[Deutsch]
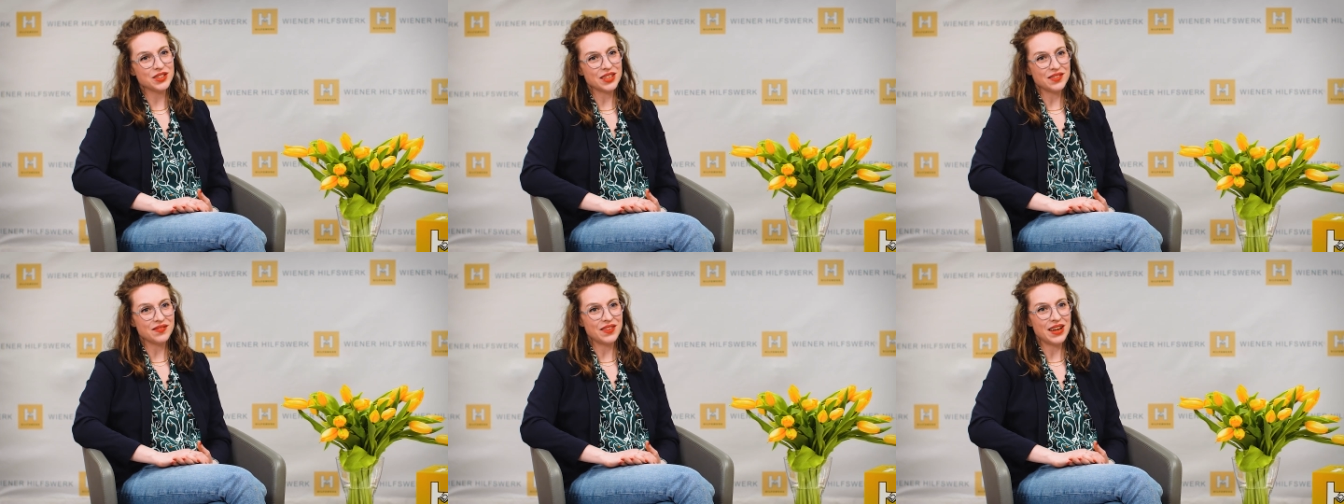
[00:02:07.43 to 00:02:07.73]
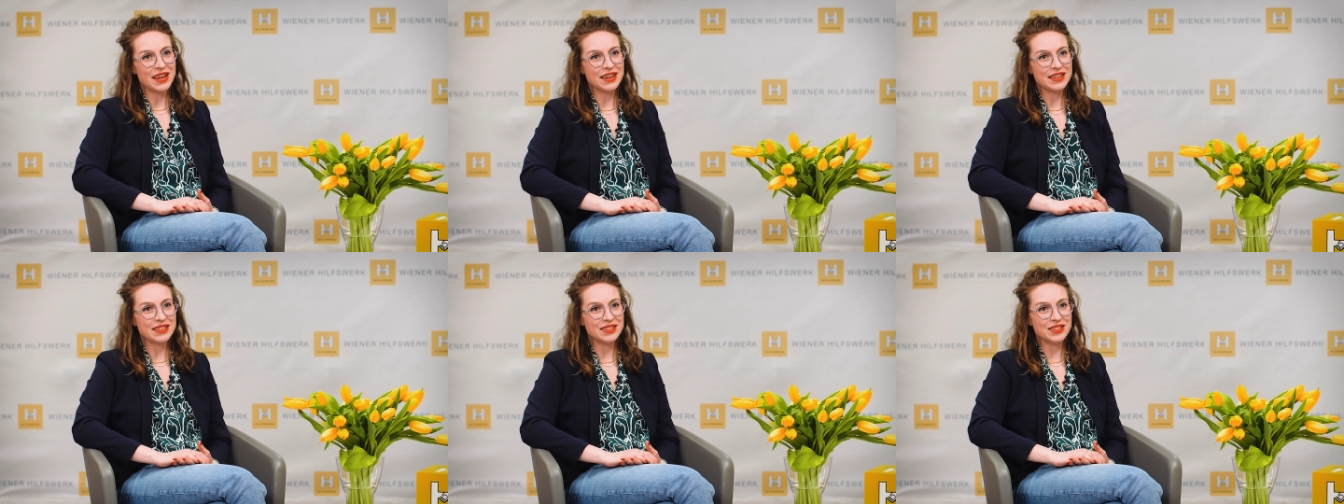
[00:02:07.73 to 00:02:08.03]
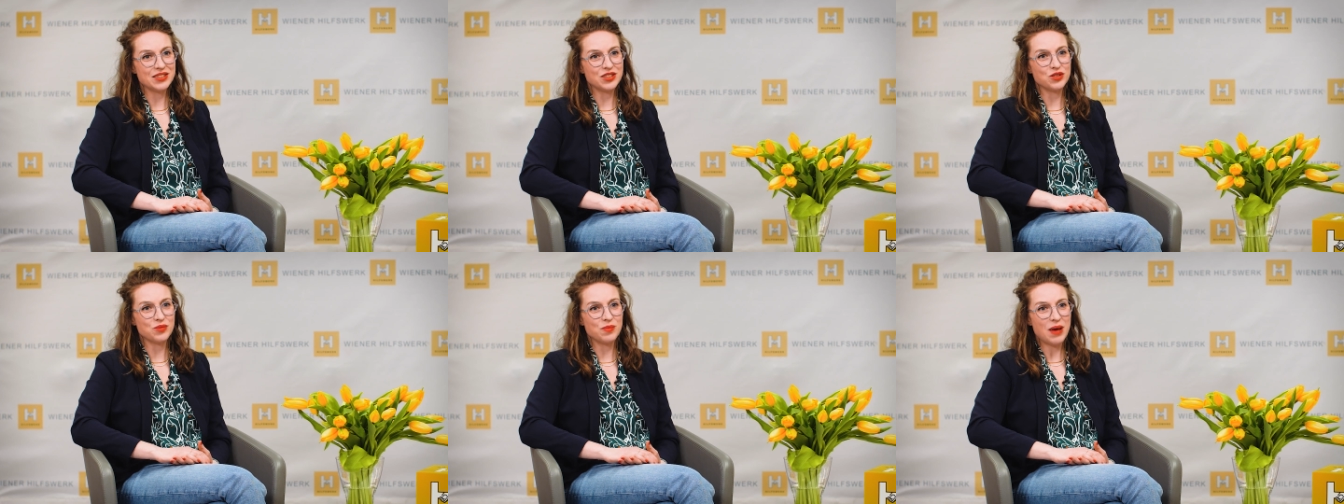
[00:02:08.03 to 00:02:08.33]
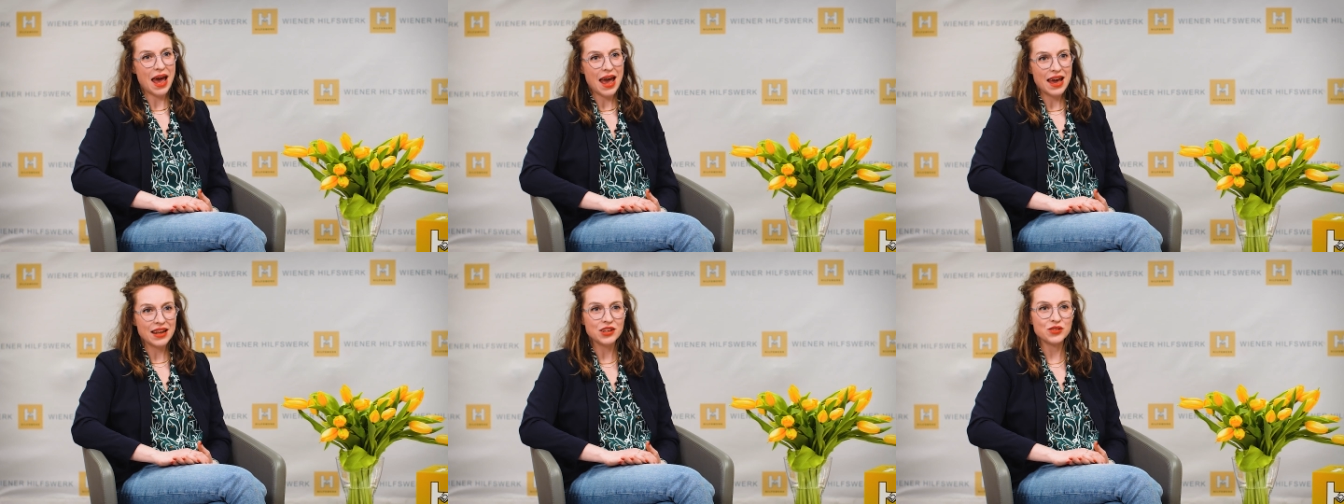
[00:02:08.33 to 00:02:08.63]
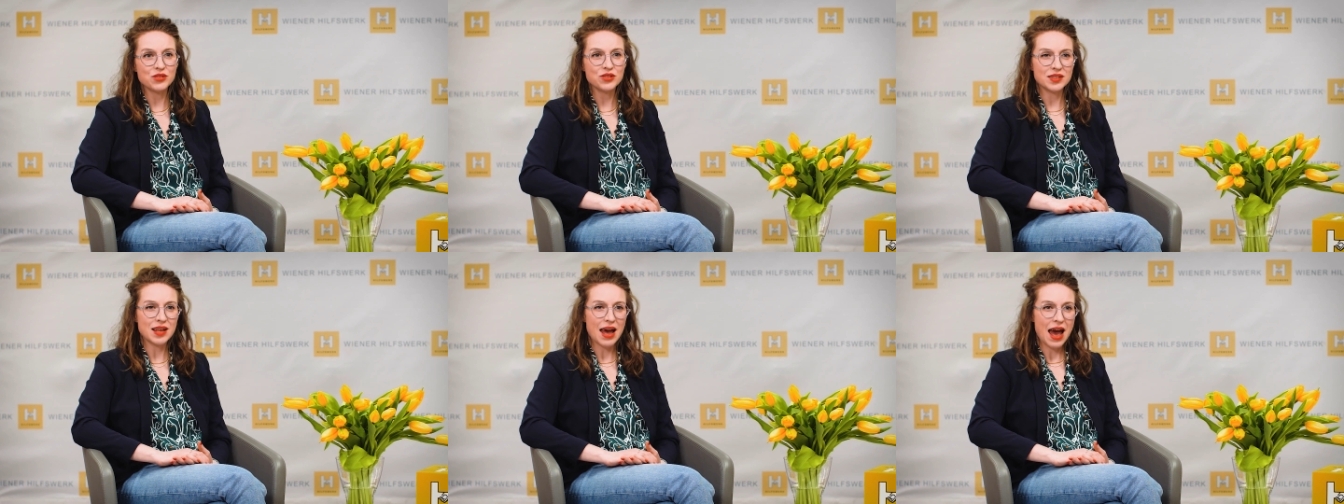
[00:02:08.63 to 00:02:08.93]
dann wäre das zum
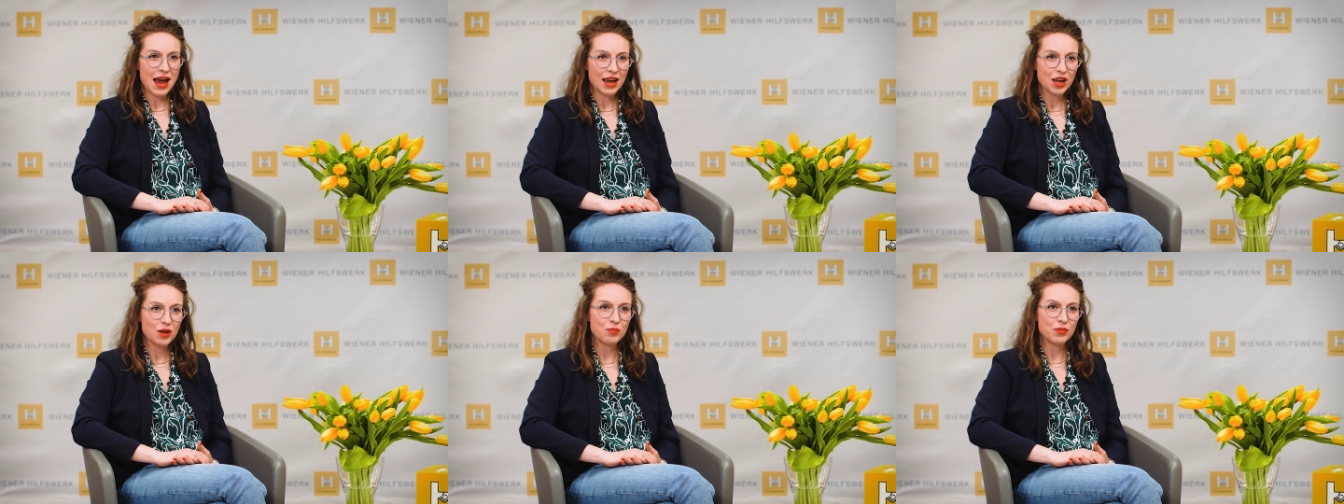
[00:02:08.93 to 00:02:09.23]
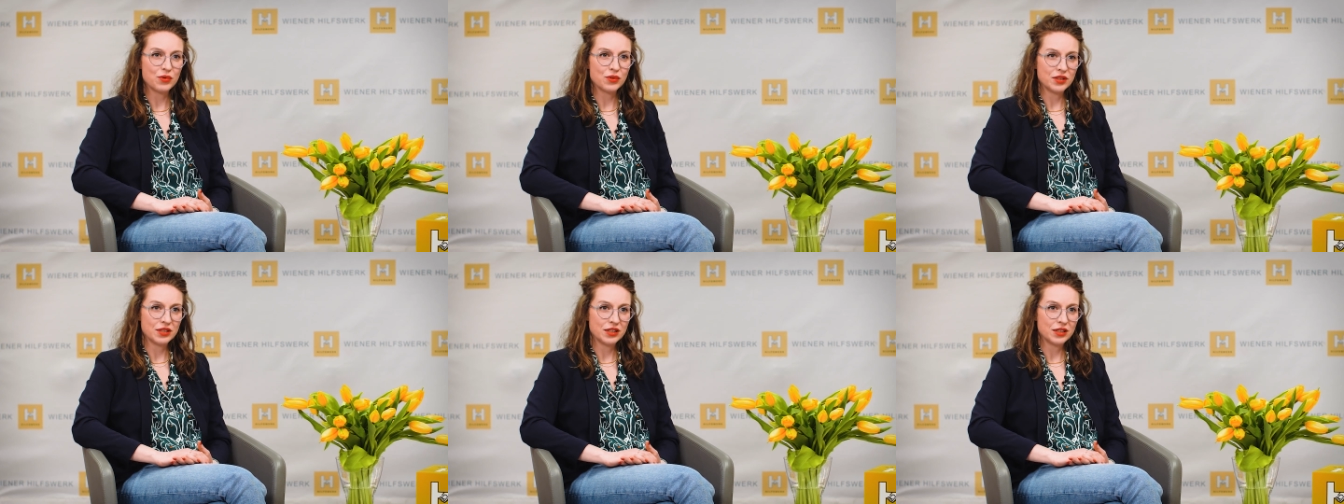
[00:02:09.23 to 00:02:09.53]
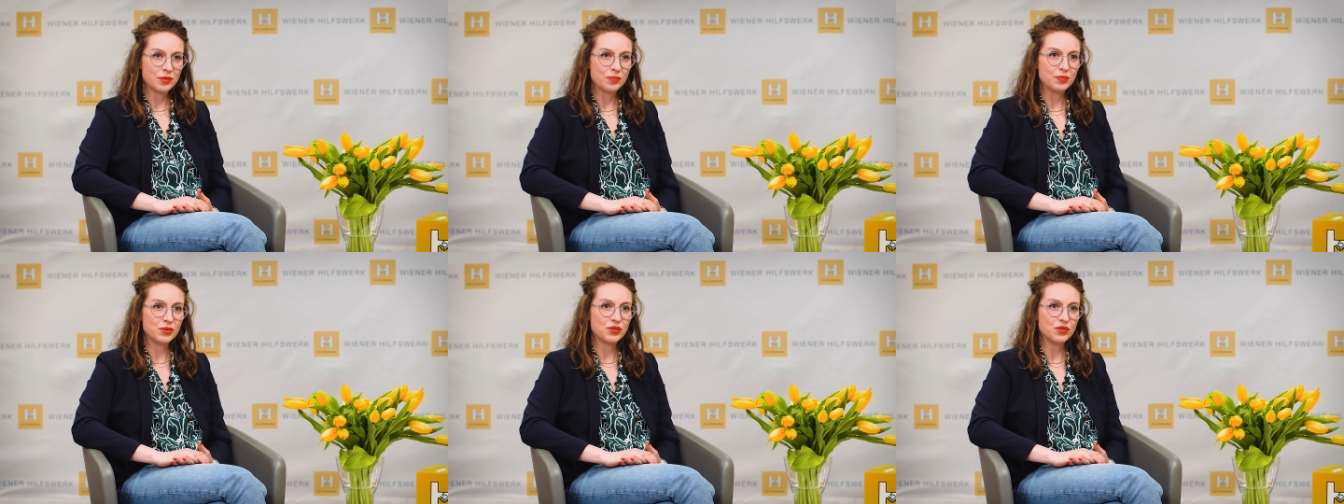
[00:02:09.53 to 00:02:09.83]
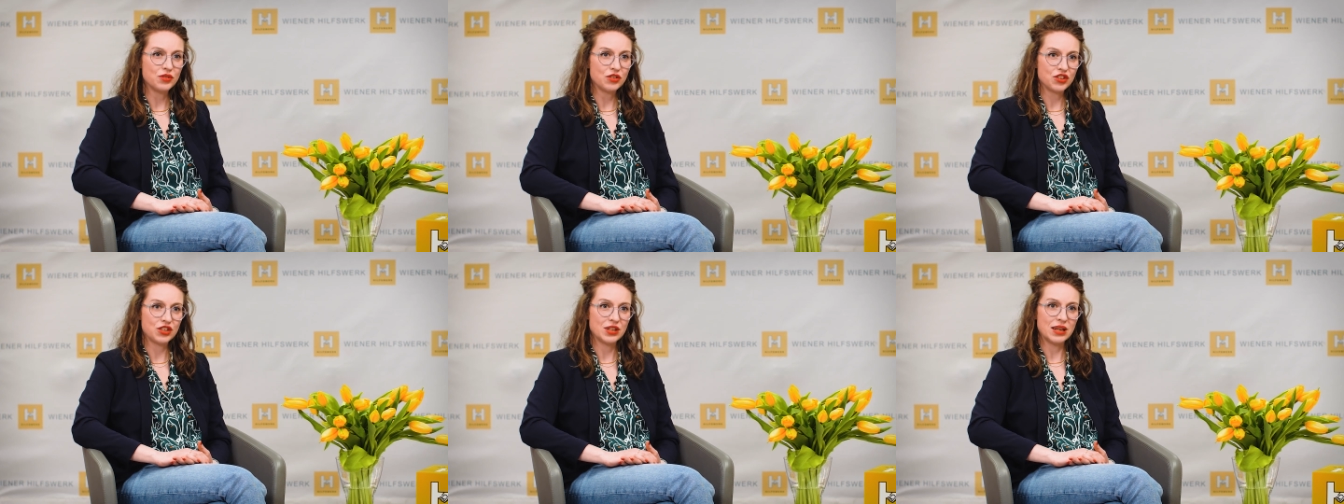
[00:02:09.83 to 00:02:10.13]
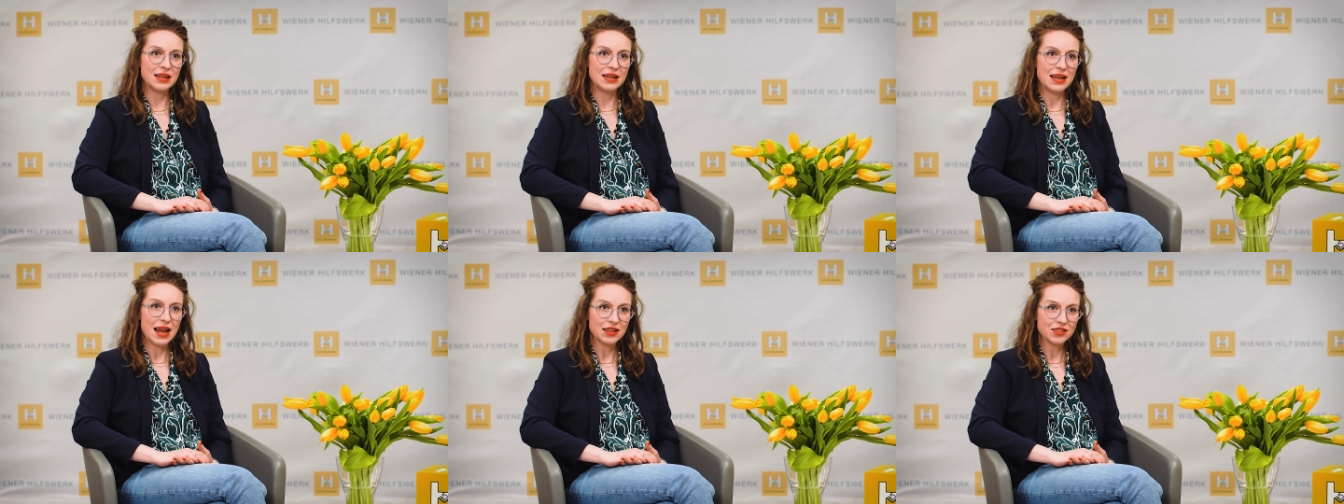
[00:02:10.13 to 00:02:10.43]
einen unser Angebot in der psychischen
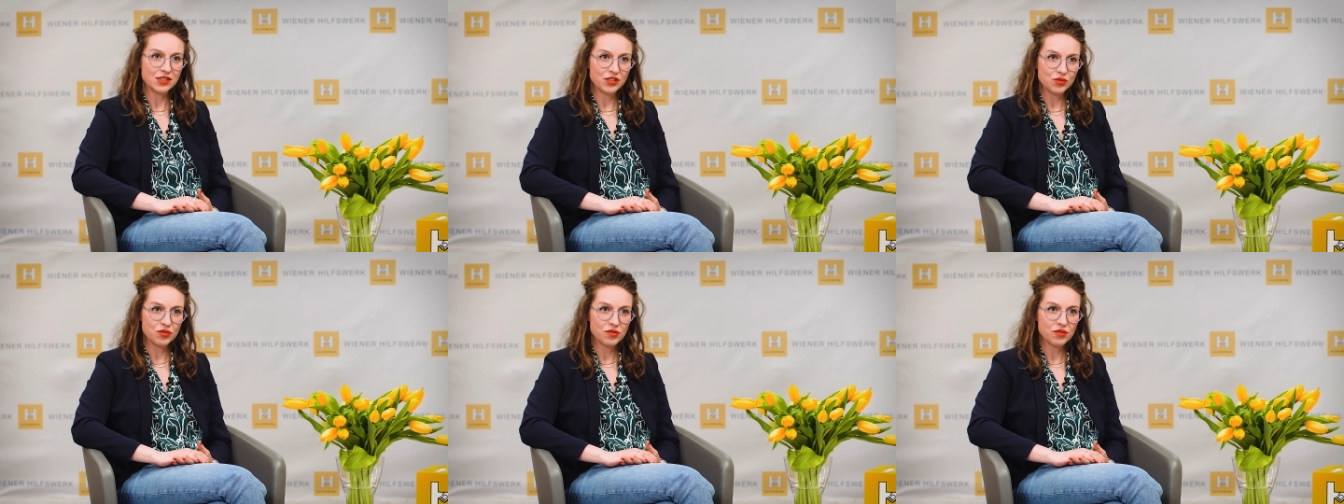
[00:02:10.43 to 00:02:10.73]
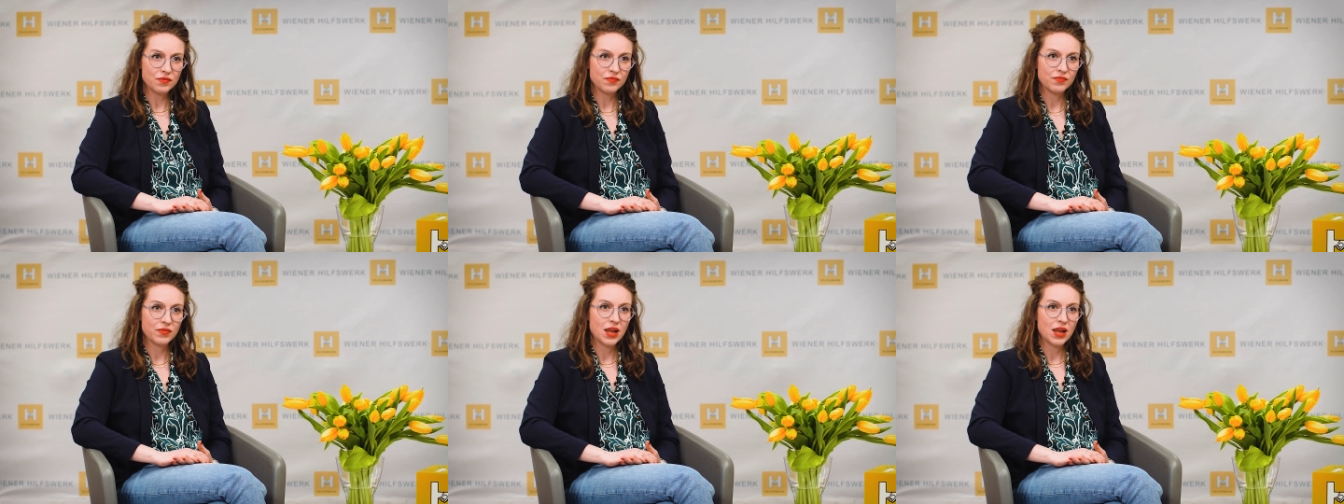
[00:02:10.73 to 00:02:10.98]
Entlastung.